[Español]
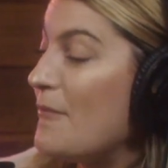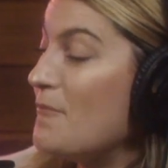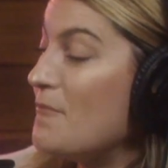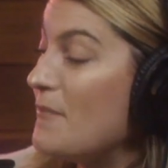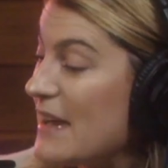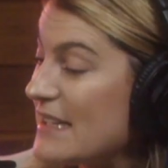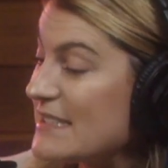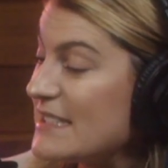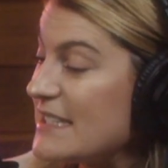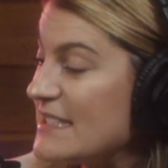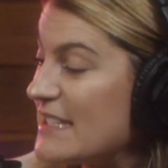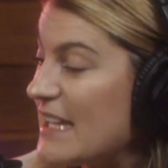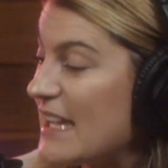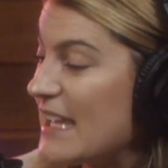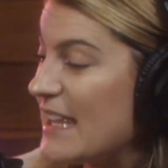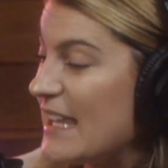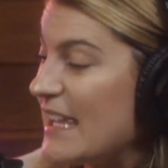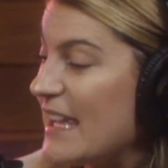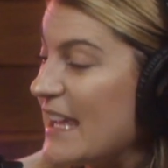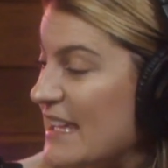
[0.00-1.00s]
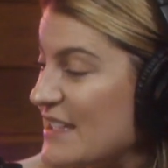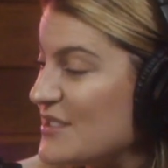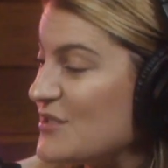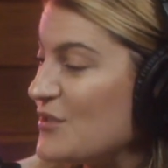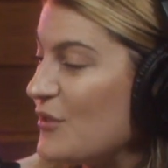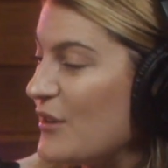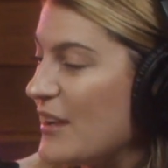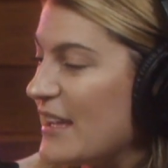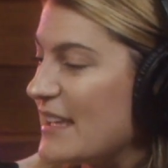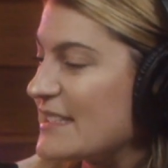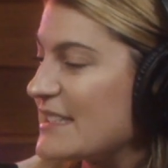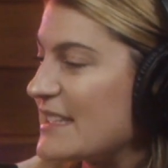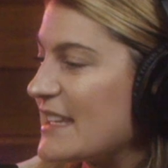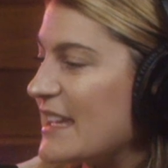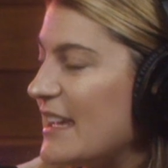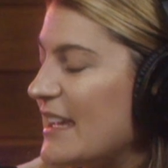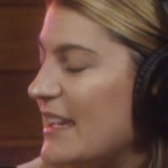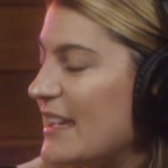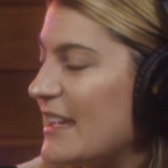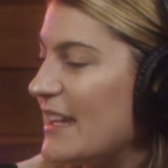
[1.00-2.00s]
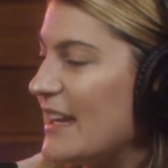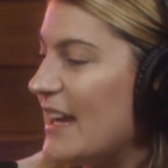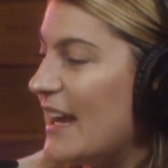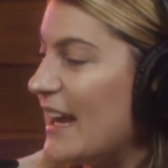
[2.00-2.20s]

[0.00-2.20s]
más allá de eso es que